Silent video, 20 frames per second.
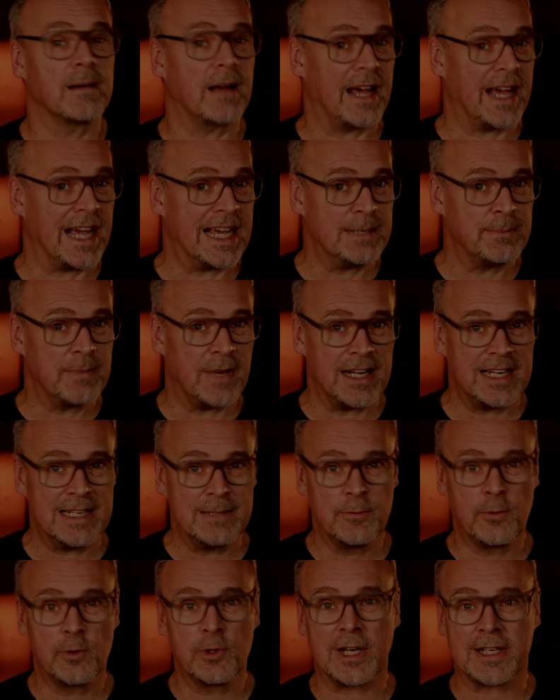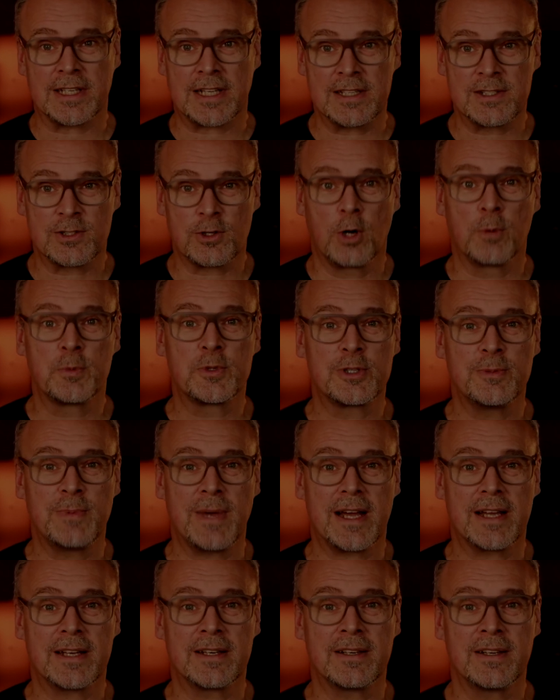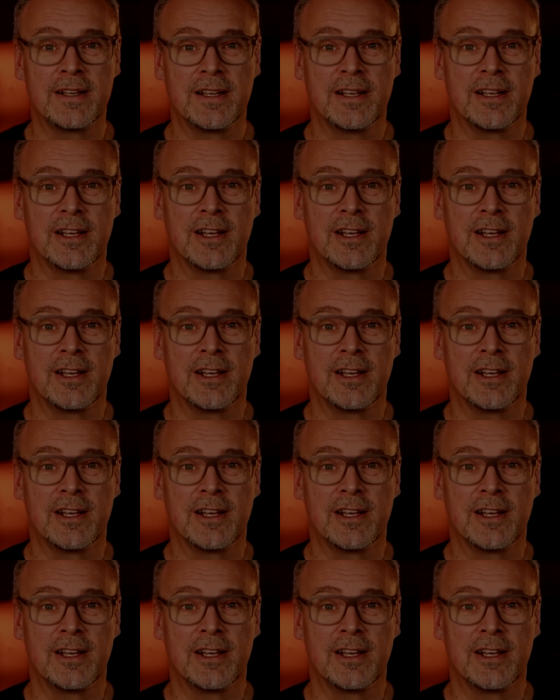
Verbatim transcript: einmal im Monat ganz grob zu machen.